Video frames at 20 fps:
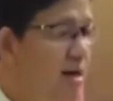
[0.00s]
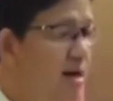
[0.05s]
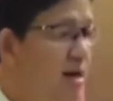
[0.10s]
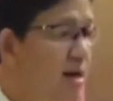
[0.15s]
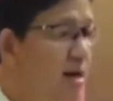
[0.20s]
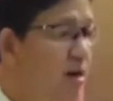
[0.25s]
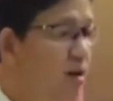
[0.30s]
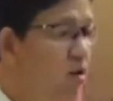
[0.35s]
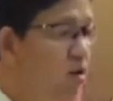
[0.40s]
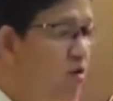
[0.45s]

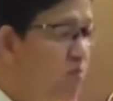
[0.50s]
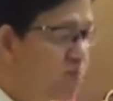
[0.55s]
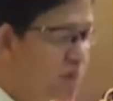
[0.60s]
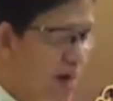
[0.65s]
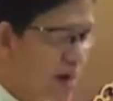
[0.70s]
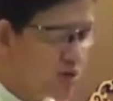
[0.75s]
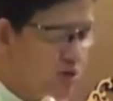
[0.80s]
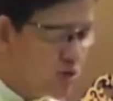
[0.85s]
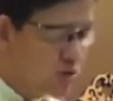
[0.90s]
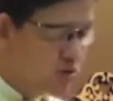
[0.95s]
ug
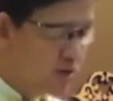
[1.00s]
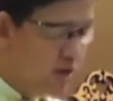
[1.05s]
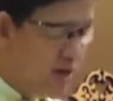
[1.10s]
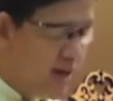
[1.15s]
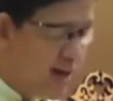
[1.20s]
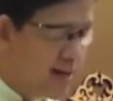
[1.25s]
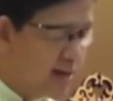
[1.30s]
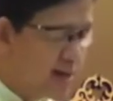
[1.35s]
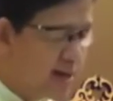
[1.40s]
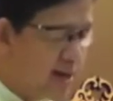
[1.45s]
pagtulunan
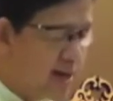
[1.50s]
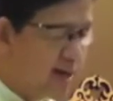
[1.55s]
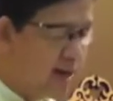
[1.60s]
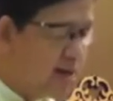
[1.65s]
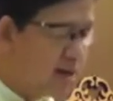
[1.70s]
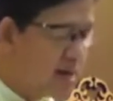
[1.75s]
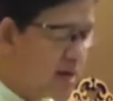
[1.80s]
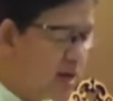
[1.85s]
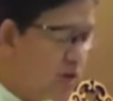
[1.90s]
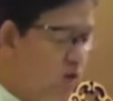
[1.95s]
nga
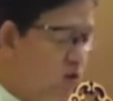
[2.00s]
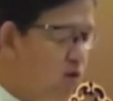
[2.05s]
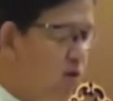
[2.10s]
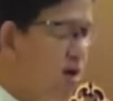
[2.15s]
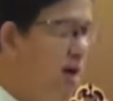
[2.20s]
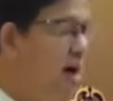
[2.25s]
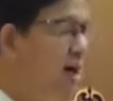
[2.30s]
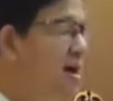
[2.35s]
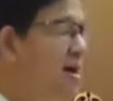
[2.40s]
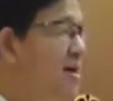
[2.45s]
iyang
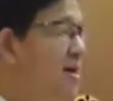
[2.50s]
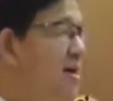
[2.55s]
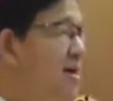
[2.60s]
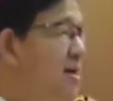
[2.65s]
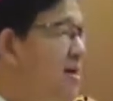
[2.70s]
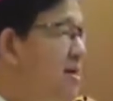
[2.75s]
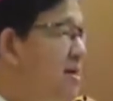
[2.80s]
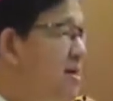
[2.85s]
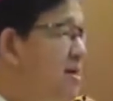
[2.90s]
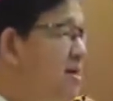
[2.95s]
nakuha
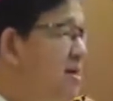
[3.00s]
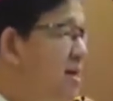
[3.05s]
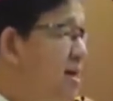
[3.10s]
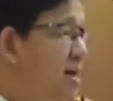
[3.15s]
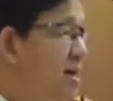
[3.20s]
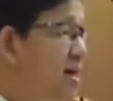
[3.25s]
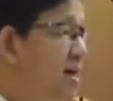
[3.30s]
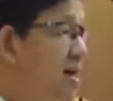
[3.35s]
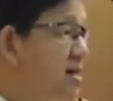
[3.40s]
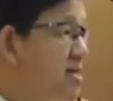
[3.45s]

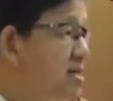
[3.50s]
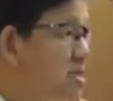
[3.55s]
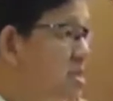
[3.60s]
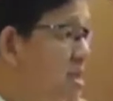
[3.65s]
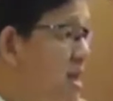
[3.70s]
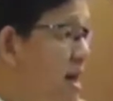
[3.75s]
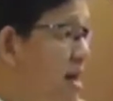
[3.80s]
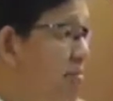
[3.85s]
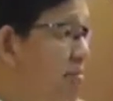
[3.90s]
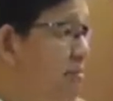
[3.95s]
gikan
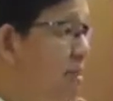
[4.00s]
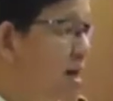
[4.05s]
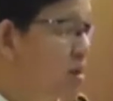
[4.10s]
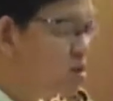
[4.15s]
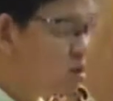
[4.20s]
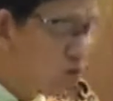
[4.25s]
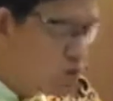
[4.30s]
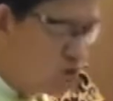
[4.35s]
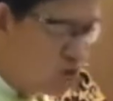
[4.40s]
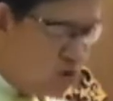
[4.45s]
sa
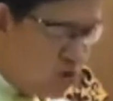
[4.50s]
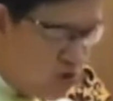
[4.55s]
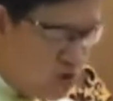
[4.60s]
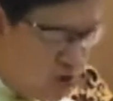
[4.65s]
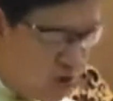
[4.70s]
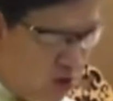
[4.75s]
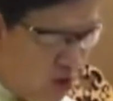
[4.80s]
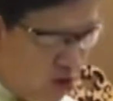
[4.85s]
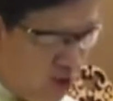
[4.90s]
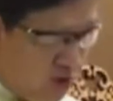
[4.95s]

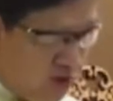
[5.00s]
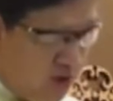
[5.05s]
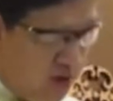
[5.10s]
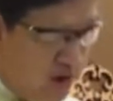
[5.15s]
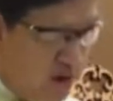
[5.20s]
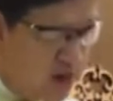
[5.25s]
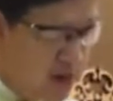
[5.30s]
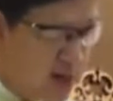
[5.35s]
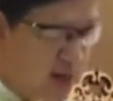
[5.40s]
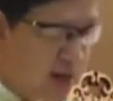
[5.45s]
magtutudlo
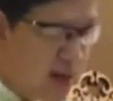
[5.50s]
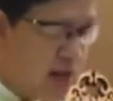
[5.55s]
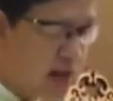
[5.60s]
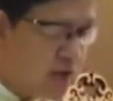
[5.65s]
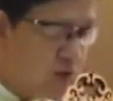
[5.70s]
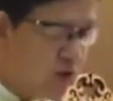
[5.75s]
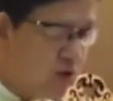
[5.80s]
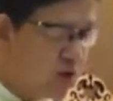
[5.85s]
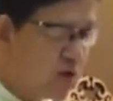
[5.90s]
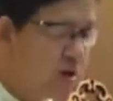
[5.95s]
nga
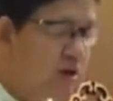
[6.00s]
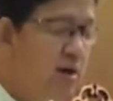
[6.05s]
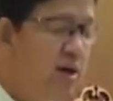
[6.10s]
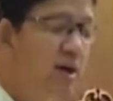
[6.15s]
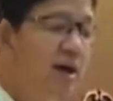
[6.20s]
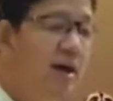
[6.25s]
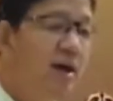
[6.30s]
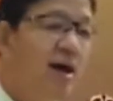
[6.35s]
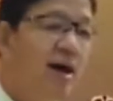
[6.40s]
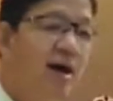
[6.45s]
karon
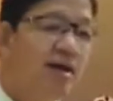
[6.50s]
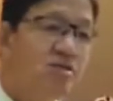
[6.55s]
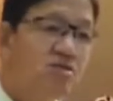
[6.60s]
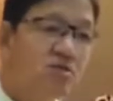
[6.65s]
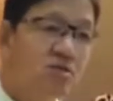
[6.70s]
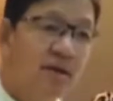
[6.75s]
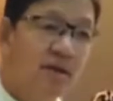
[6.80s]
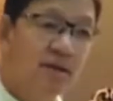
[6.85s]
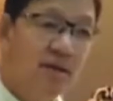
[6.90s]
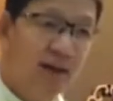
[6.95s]
ato
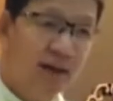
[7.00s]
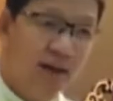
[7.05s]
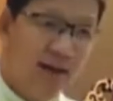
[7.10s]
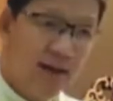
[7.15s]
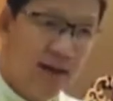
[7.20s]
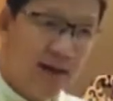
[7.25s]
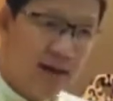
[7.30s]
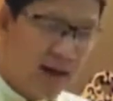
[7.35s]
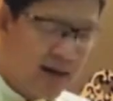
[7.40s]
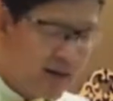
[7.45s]
nang
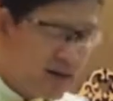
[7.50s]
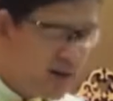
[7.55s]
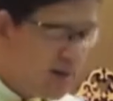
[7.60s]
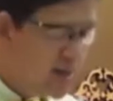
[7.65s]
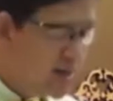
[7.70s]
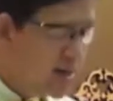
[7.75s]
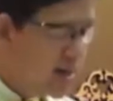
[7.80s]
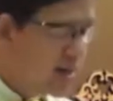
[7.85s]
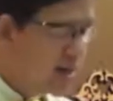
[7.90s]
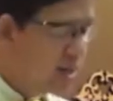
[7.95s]

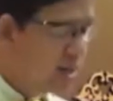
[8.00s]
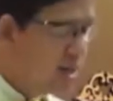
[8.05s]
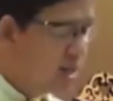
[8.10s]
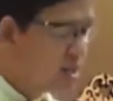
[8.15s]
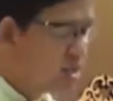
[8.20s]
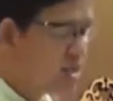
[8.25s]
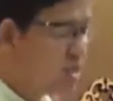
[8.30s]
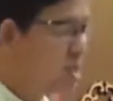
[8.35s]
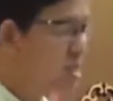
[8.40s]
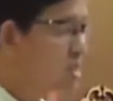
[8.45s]
nailhan nga
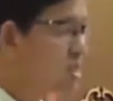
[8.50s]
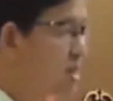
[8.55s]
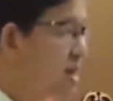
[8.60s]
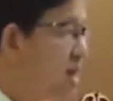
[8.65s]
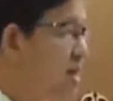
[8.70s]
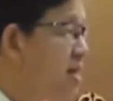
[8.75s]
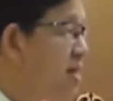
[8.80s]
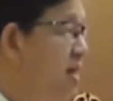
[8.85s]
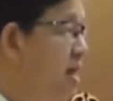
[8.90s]
si San